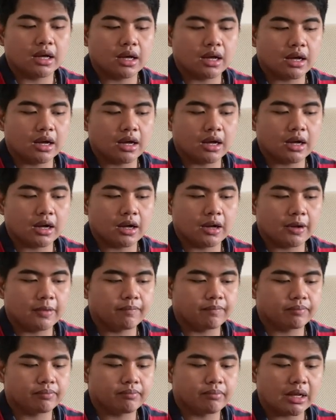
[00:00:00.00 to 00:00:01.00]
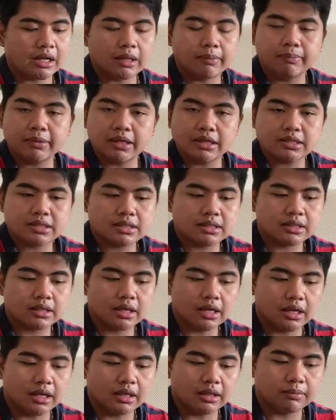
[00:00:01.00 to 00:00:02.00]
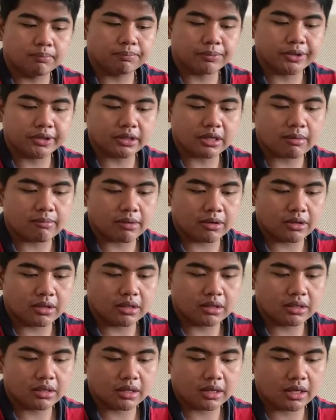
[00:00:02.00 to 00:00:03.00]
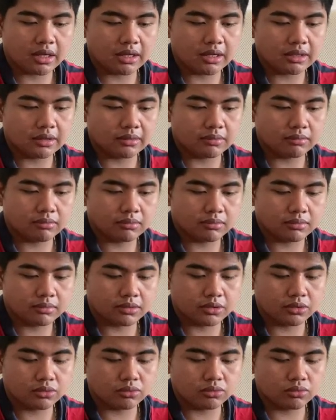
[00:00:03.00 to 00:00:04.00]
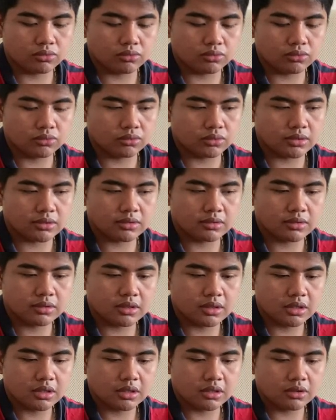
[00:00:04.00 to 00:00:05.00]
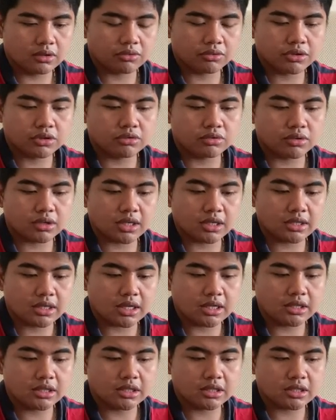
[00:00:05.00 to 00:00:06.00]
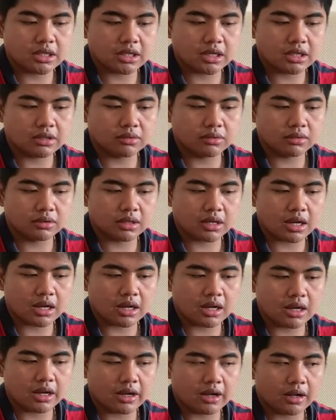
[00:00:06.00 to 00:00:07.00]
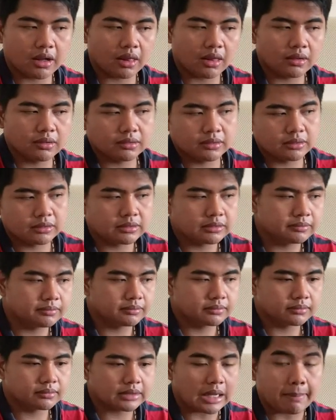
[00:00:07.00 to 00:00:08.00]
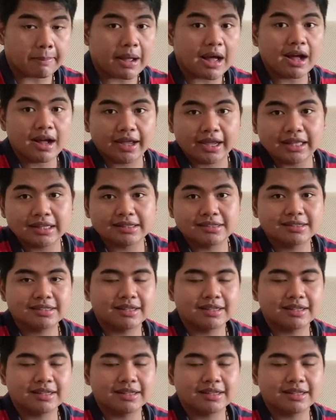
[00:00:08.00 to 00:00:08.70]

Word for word: um, manipis and portable and yung yung itsura niya hindi siya ganun ka kapangit,